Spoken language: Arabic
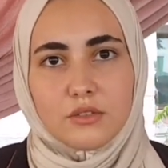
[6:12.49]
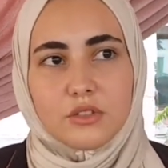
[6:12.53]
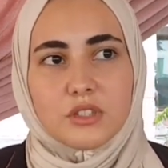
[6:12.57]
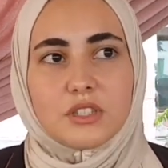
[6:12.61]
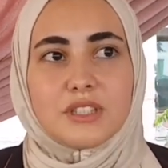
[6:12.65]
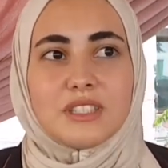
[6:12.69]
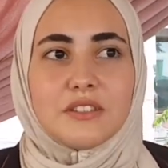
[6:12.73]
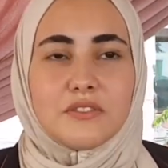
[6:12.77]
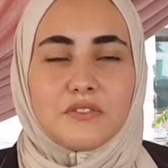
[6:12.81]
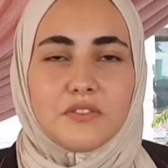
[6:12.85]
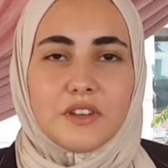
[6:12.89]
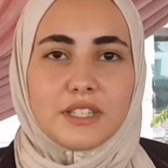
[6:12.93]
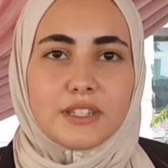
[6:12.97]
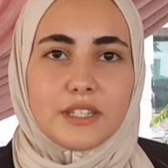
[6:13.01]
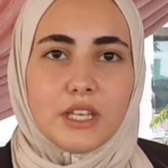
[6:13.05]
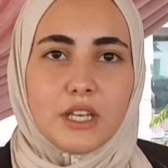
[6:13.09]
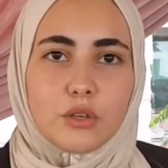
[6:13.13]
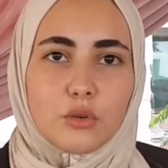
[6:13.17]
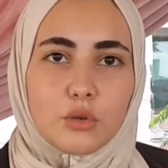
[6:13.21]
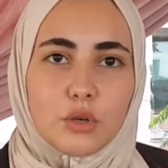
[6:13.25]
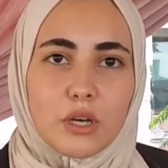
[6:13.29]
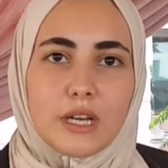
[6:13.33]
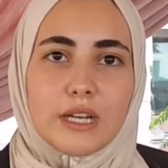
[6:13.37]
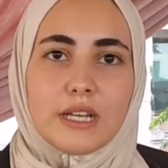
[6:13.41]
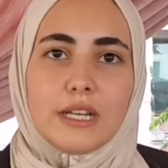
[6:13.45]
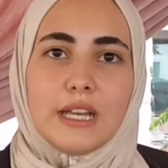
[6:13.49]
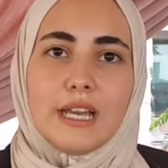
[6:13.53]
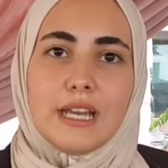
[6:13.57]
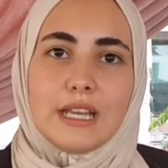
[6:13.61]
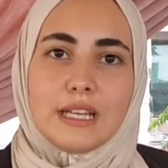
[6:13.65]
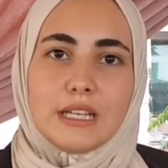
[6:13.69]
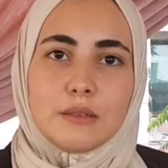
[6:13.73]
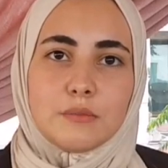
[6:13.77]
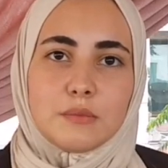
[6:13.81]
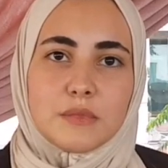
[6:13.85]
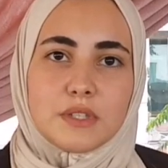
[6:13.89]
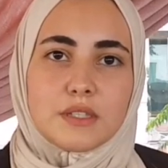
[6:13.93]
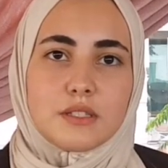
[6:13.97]
نتنفتح رخاخ
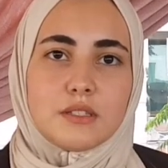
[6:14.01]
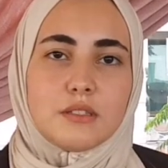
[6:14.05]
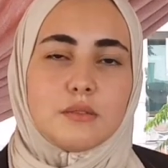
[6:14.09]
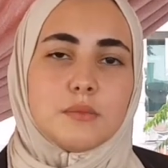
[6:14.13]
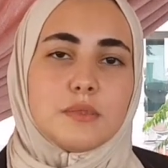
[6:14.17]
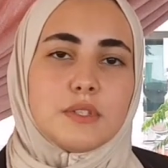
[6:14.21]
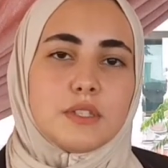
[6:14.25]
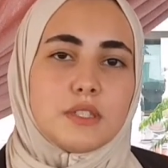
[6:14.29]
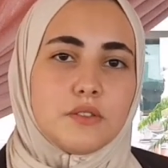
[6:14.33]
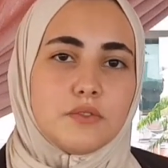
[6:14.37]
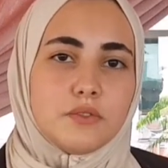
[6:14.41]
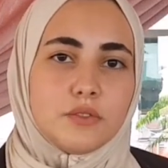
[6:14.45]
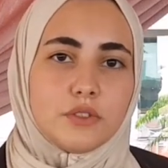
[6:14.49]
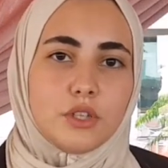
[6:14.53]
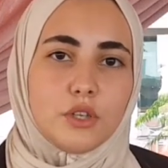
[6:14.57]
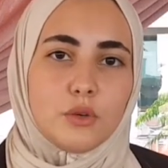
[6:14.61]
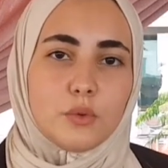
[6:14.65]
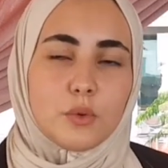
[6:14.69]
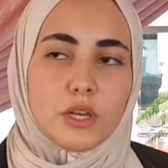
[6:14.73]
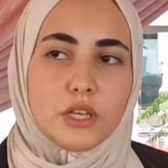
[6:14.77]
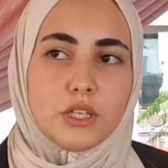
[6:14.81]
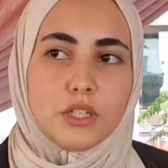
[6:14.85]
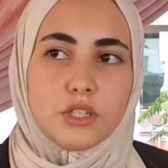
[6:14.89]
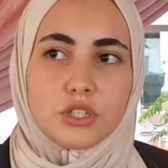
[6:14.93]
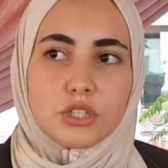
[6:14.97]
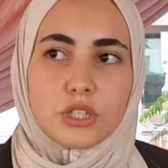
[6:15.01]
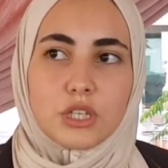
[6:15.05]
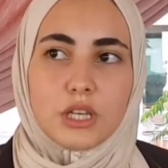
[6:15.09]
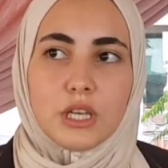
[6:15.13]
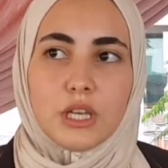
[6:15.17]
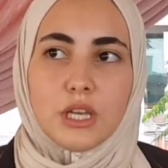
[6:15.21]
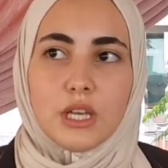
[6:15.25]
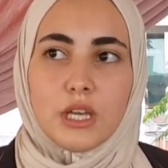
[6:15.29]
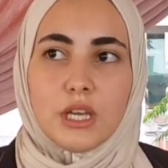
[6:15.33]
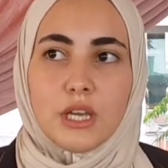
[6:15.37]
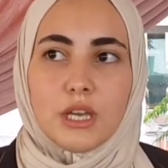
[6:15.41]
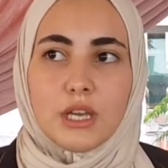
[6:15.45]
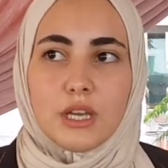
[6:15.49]
العالم نسن بزاف من الحوايج
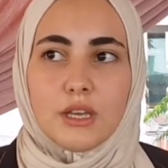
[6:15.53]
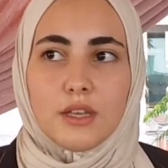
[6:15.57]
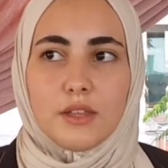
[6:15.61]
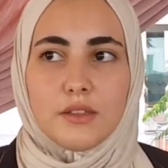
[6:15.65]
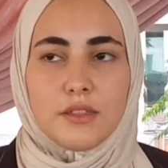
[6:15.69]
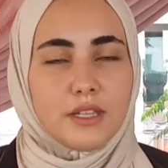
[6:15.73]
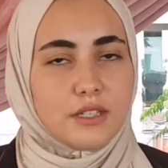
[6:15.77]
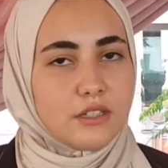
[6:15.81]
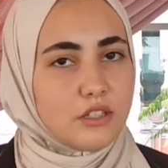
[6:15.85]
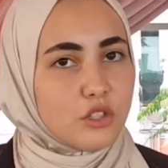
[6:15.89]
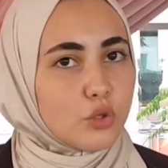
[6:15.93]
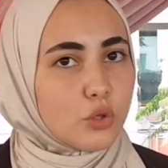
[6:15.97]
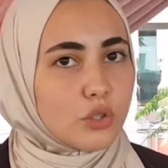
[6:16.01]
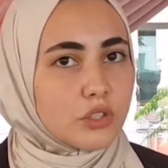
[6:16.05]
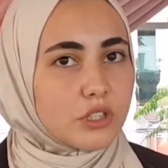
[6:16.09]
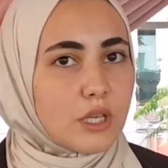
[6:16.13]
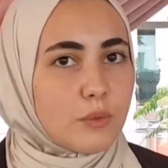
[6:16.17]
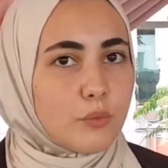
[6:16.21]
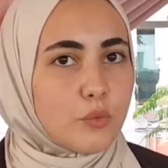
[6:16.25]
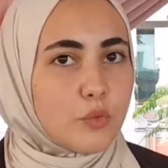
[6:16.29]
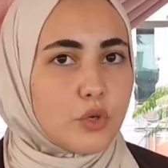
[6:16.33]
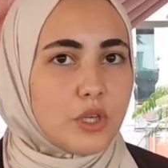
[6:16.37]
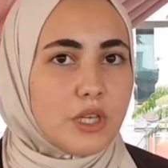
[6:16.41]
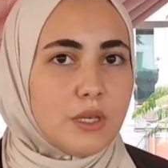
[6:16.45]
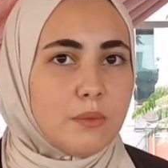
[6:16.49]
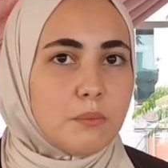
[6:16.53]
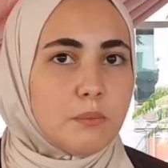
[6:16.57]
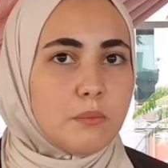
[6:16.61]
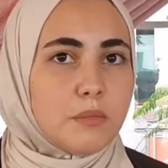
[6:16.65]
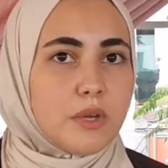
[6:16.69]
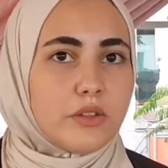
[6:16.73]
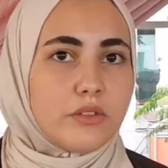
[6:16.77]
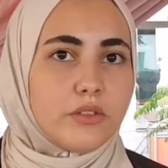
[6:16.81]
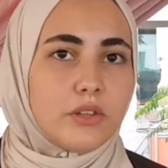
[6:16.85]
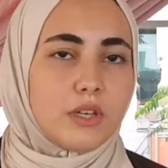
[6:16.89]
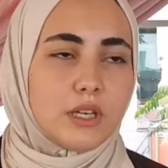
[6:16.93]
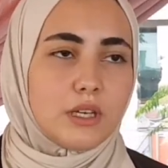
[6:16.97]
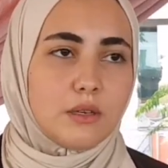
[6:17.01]
ثاني نقطة
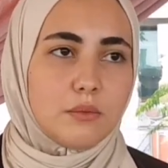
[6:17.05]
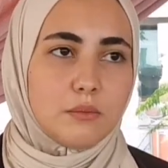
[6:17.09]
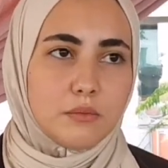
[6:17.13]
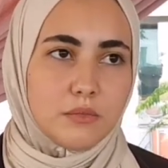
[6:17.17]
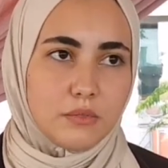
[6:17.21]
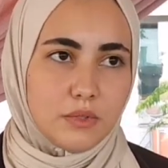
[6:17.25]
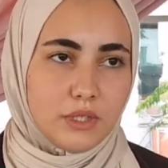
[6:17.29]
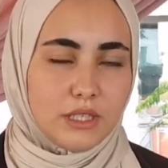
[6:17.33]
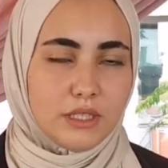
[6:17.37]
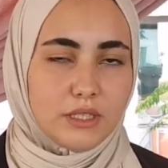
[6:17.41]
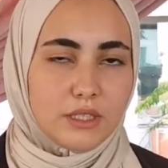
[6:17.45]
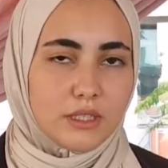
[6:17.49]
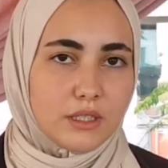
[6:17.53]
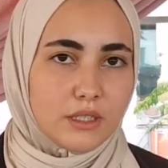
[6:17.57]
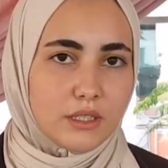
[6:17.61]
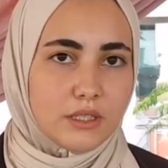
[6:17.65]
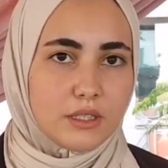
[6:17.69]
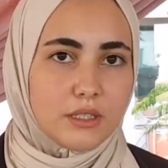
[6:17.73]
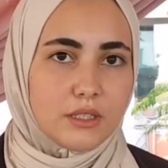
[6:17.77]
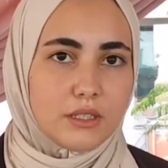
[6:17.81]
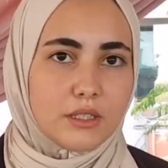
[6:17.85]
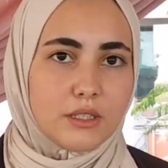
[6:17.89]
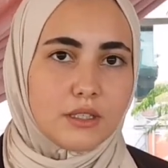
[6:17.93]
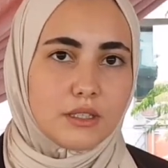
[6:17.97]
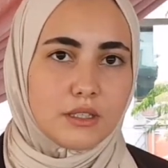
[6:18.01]
مهمة قيم يعني